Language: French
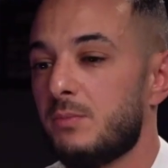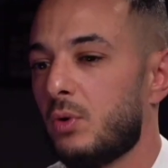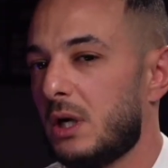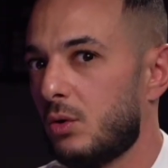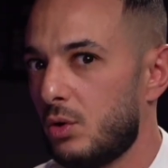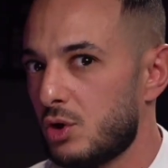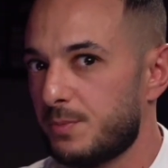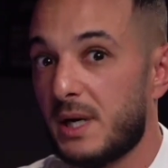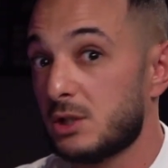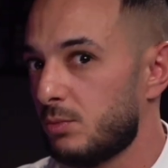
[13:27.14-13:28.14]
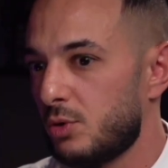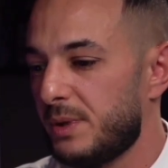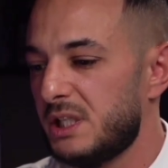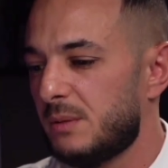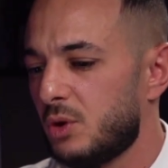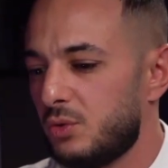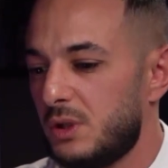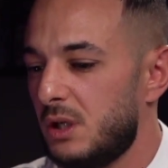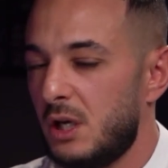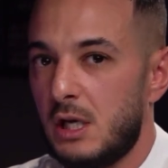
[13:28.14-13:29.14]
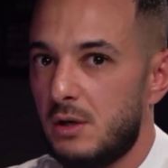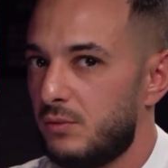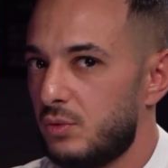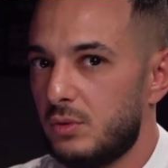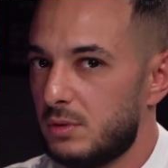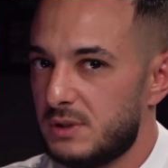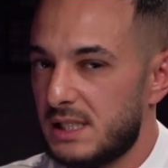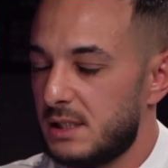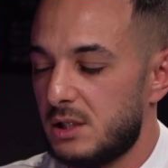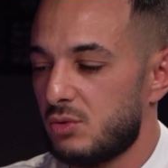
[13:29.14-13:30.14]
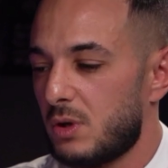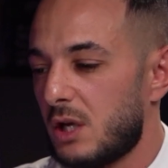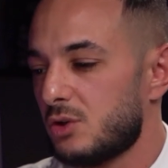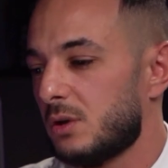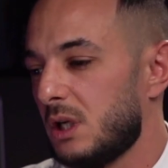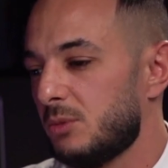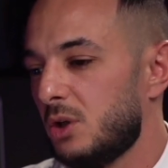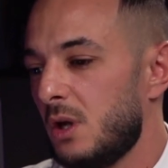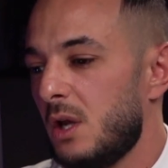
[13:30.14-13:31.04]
pour la relance par exemple de paniers abandonnés vous euh, asseyez sur de l'argent clairement,